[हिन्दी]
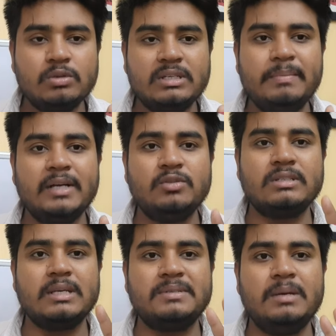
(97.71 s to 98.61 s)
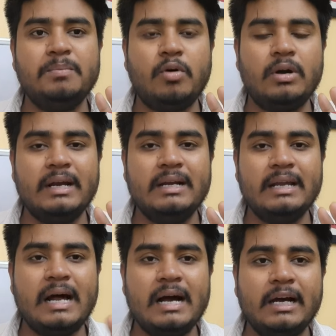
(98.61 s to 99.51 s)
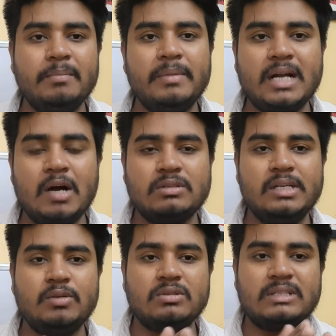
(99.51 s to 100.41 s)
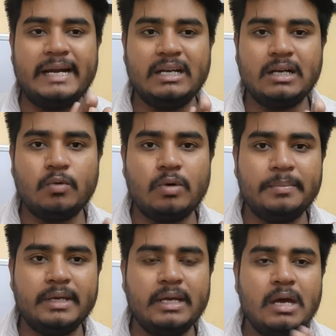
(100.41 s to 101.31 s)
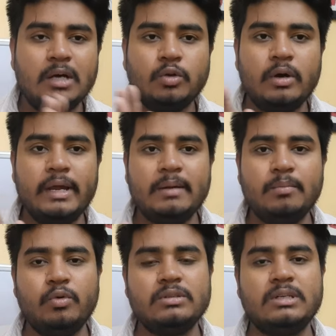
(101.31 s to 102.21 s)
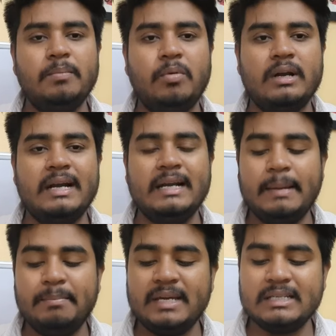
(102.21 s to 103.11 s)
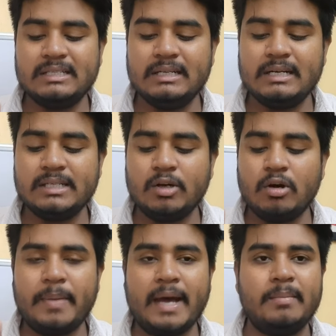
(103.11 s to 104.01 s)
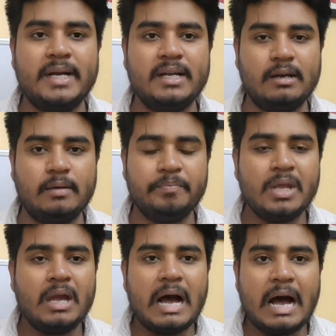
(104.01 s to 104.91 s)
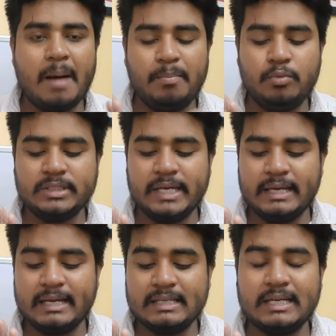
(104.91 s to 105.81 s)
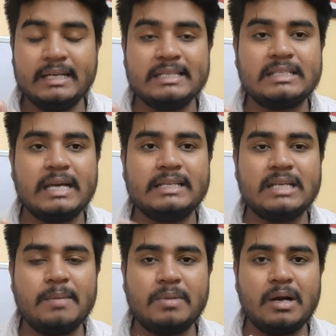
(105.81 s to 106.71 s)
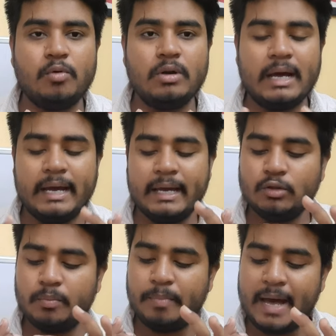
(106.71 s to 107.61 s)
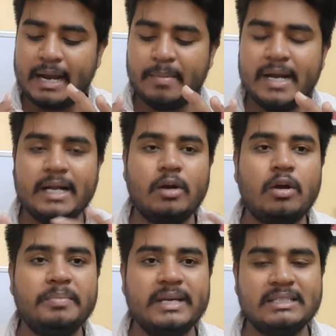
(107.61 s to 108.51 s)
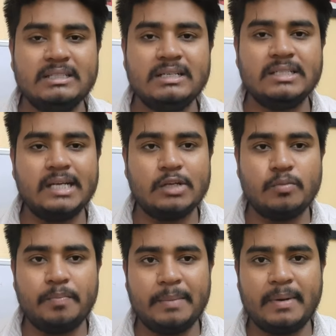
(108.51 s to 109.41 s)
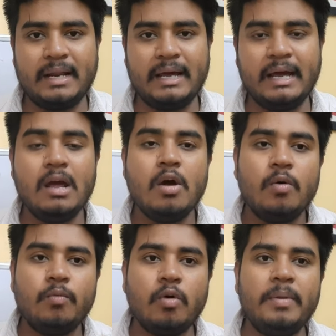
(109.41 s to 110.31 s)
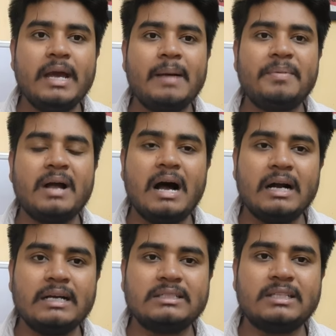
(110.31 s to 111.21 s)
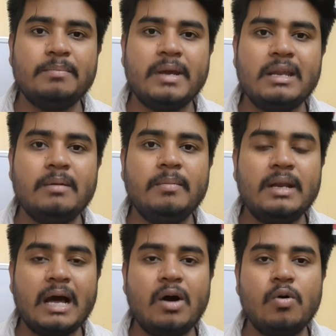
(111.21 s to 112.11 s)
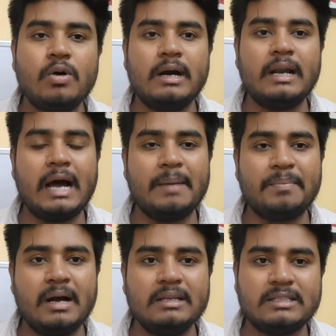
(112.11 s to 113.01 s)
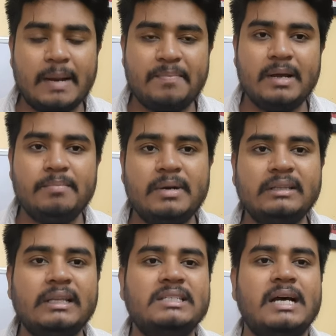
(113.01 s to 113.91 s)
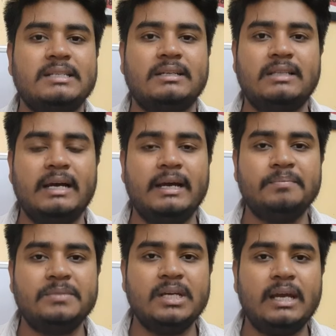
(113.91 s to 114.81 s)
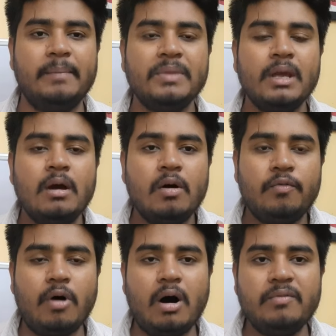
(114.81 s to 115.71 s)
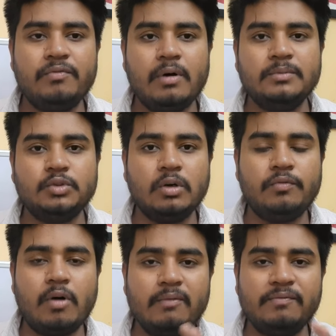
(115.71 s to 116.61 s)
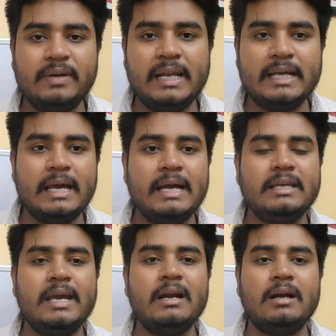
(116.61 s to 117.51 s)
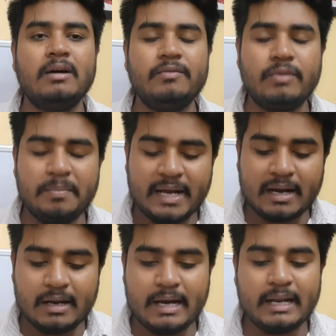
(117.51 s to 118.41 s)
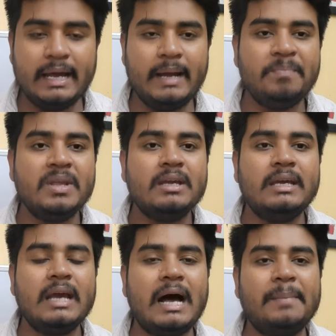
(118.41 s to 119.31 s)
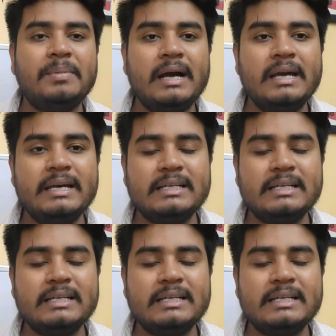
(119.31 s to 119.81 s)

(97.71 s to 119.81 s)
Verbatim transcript: दूसरी बात जो सबसे इंपॉर्टेंट है अगर मैं काउंसलिंग को साइड करूं अभी तो एक मोस्ट इंपॉर्टेंट है बीएससी नर्सिंग और पैरामेडिकल आप पूछेंगे कि सर इसका एग्जाम कब होना है तो पैरामेडिकल और बीएससी नर्सिंग का जो पेपर है वो भी आपका अगस्त के महीने में ना होकर आपका सेप्टेम्बर तक जा सकता है ठीक है फॉर्म फॉर्म जो फॉर्म फिलिंग है ये कंफर्म डिक्लेयर है कि आपका